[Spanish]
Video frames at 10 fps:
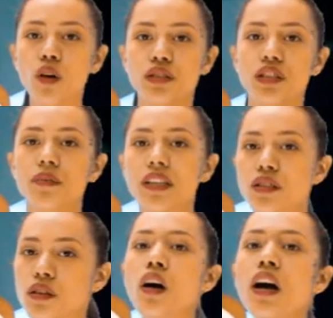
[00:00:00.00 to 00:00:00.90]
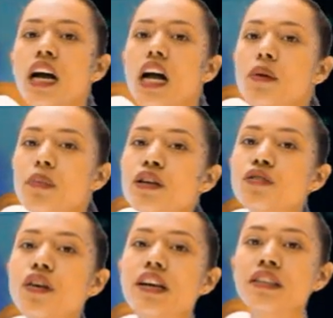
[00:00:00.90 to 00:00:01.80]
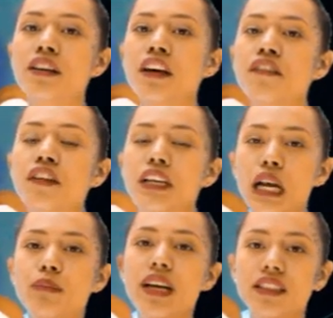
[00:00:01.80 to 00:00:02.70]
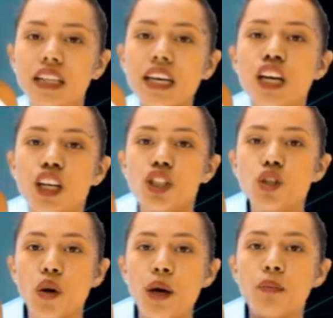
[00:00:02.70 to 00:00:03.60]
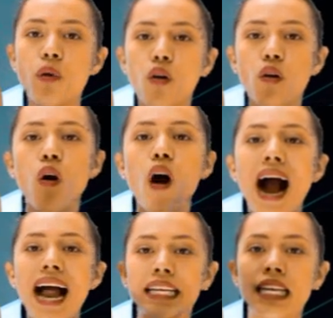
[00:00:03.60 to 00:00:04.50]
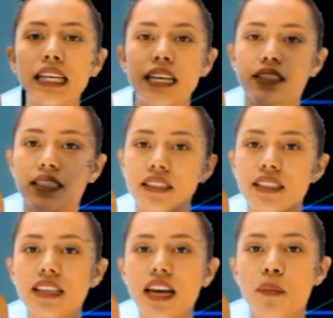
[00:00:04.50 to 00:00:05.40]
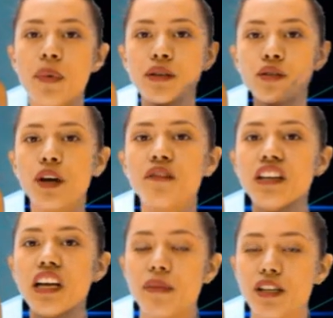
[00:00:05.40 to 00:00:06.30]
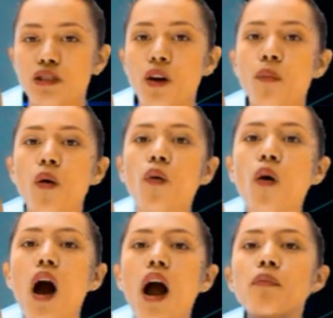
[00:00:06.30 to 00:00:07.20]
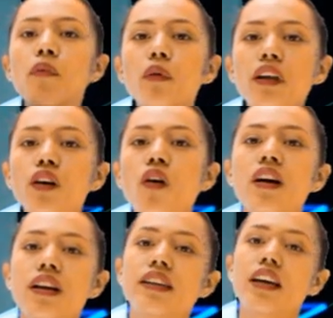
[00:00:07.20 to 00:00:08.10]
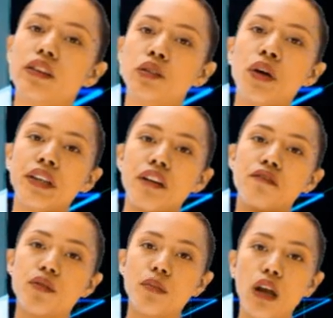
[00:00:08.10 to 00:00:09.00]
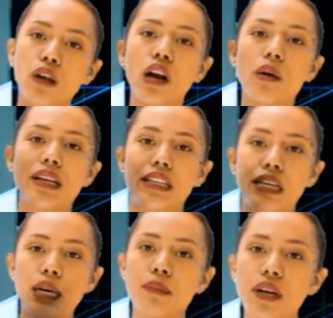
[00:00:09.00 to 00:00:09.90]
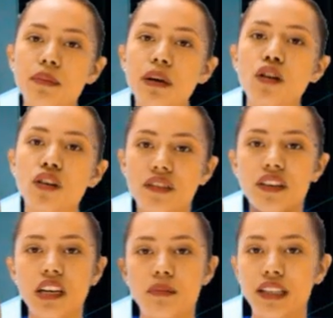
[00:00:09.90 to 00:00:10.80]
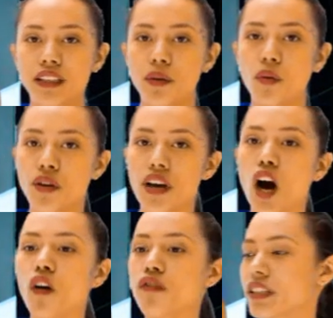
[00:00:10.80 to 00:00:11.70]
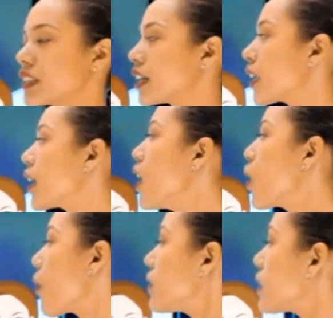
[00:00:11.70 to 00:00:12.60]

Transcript: o servicio. El precio es ese que finalmente yo expongo al cliente, ¿sí? El precio que finalmente yo expongo al público ya cuando he transformado la materia prima en lo que finalmente voy a ofrecer, cual